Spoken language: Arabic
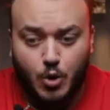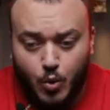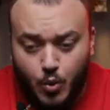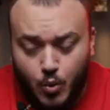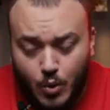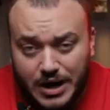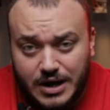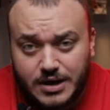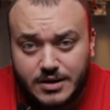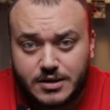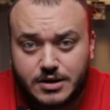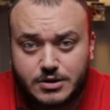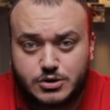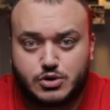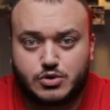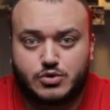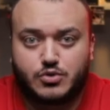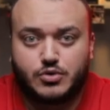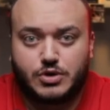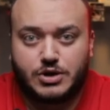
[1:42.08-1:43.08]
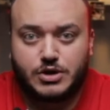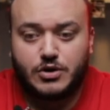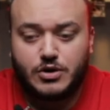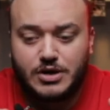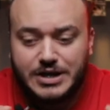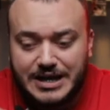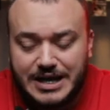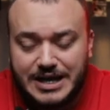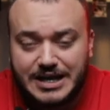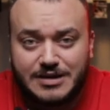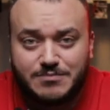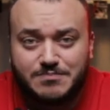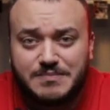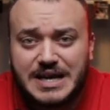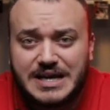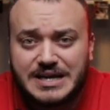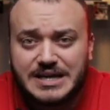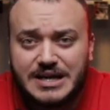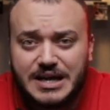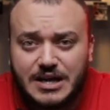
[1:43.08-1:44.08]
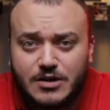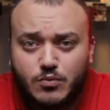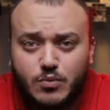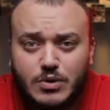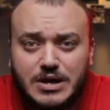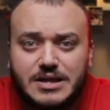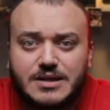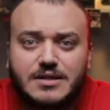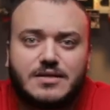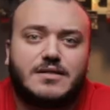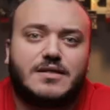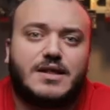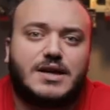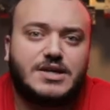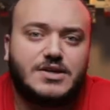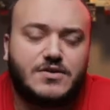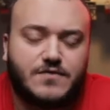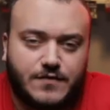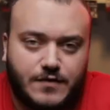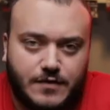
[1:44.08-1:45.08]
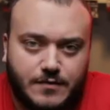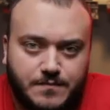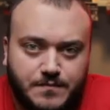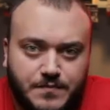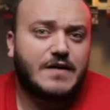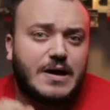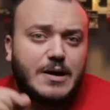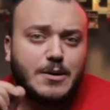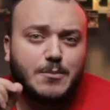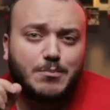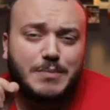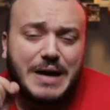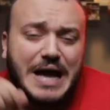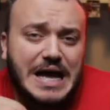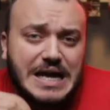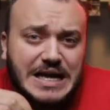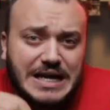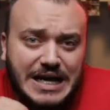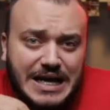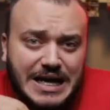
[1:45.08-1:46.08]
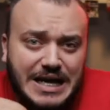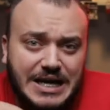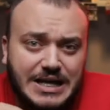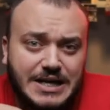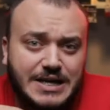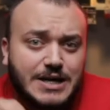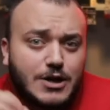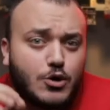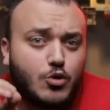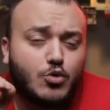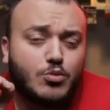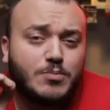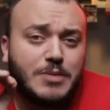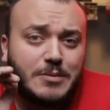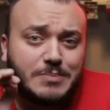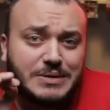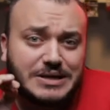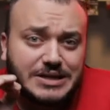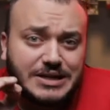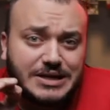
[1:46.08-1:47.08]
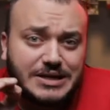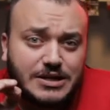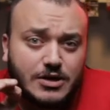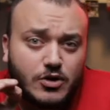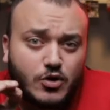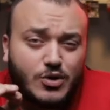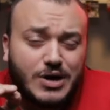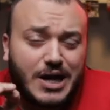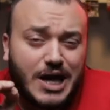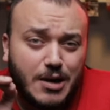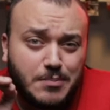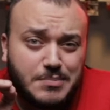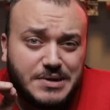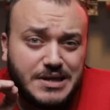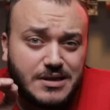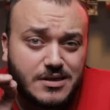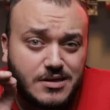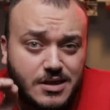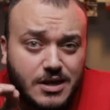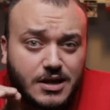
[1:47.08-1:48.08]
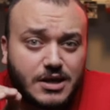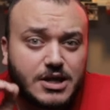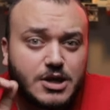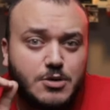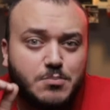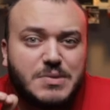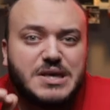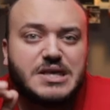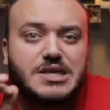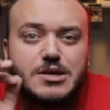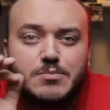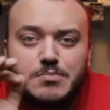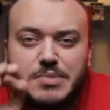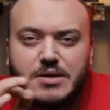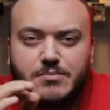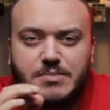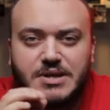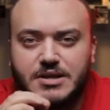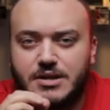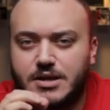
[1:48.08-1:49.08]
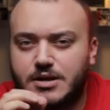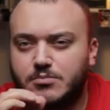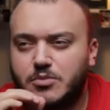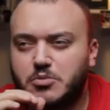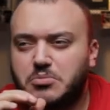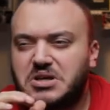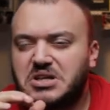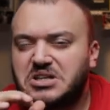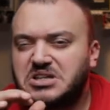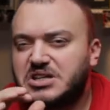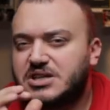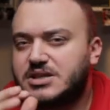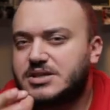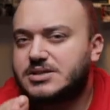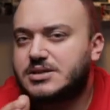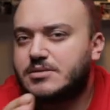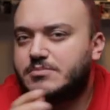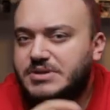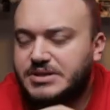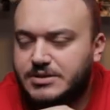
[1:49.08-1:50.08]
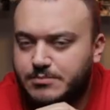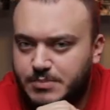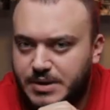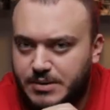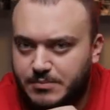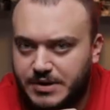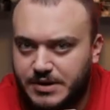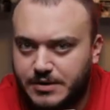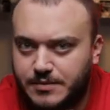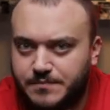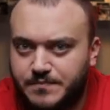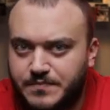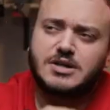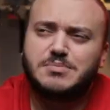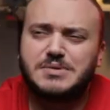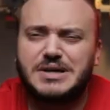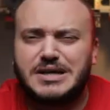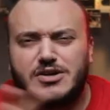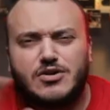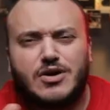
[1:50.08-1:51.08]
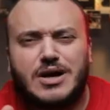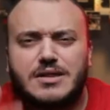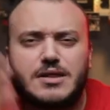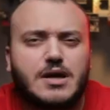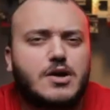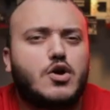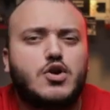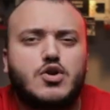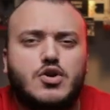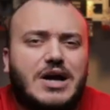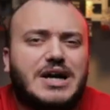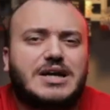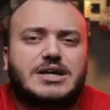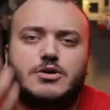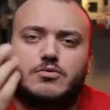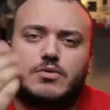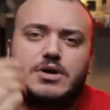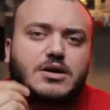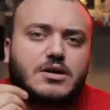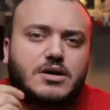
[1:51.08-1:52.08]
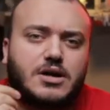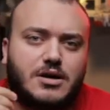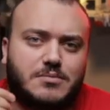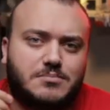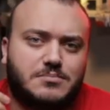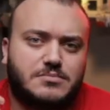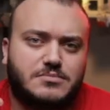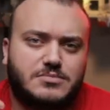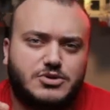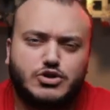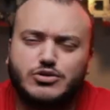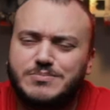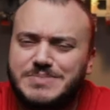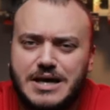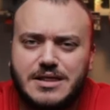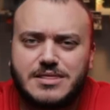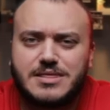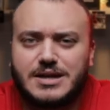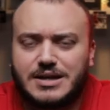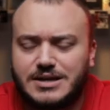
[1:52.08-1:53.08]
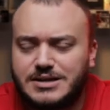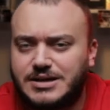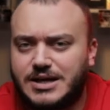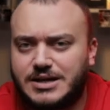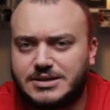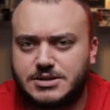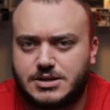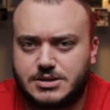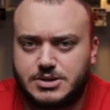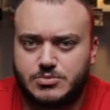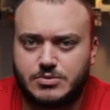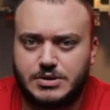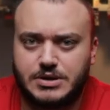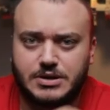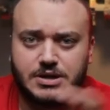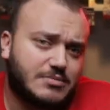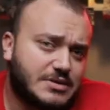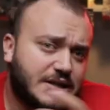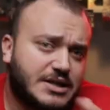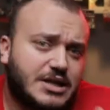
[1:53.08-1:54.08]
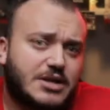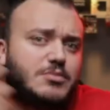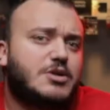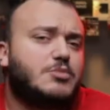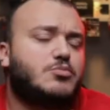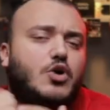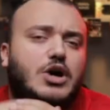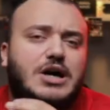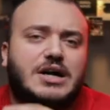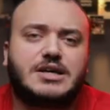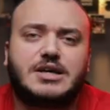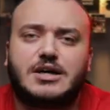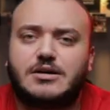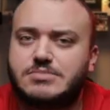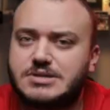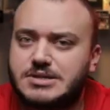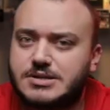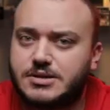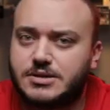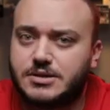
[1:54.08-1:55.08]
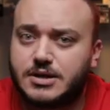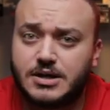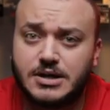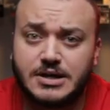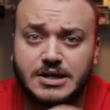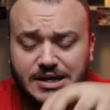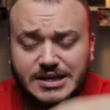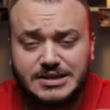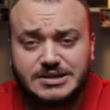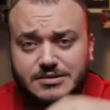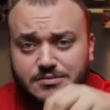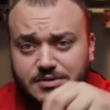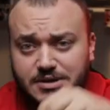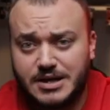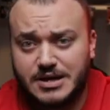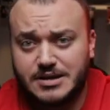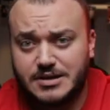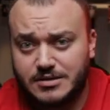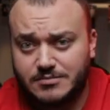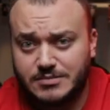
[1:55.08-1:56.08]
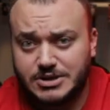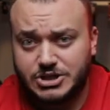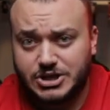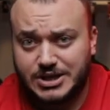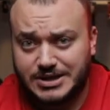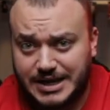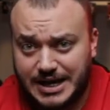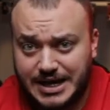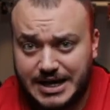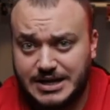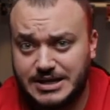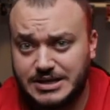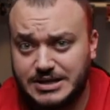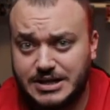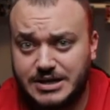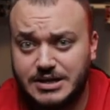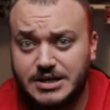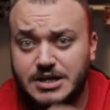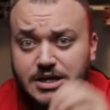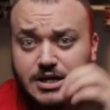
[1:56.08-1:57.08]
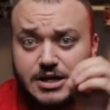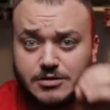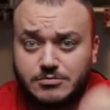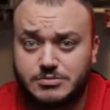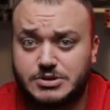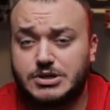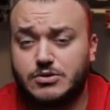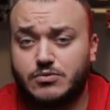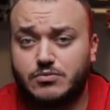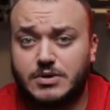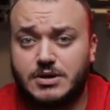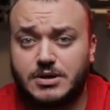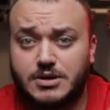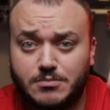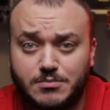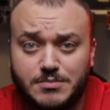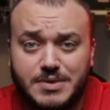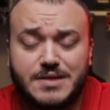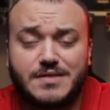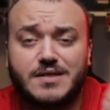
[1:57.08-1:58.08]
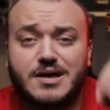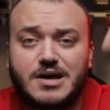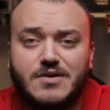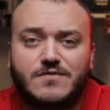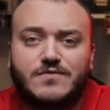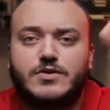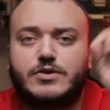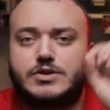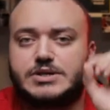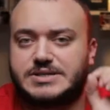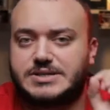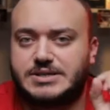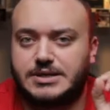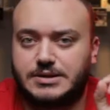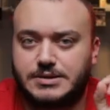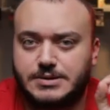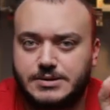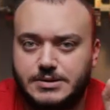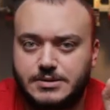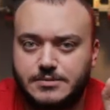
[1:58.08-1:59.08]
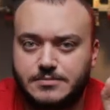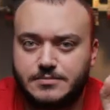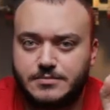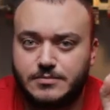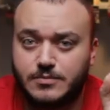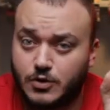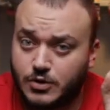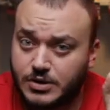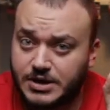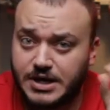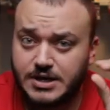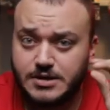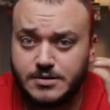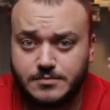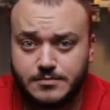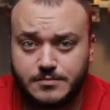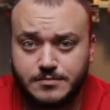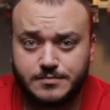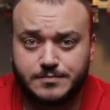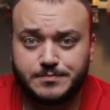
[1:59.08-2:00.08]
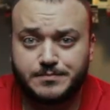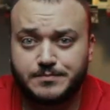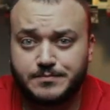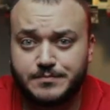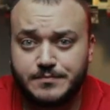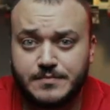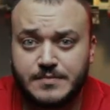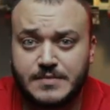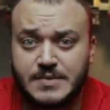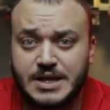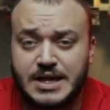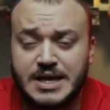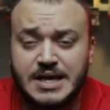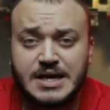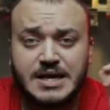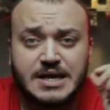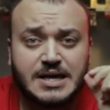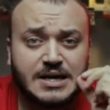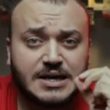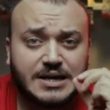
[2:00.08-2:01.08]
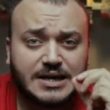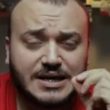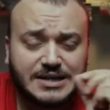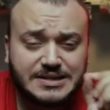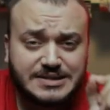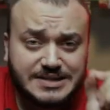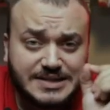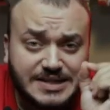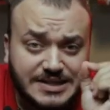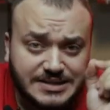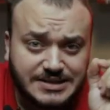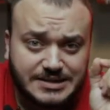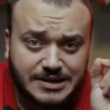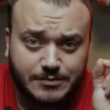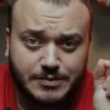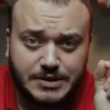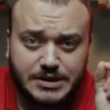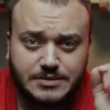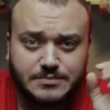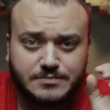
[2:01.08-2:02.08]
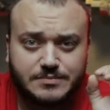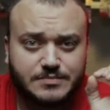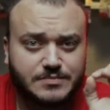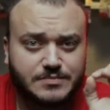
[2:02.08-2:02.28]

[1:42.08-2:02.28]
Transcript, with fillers: هو اكثر سطوع له لكن باقي الالوان ضعيفه فبهاي الحاله هو ما بيعطيني لون ابيض نقي 100% ممكن نحكي 70% طيب يلي هذا كله حكي وارقام شو بياثر عنا على التصوير بدنا نعمل محاكاه بسيطه نعتبر هذا المشهد حاليا مصور باضاءه فلوريسنت اوكي راح تنتبه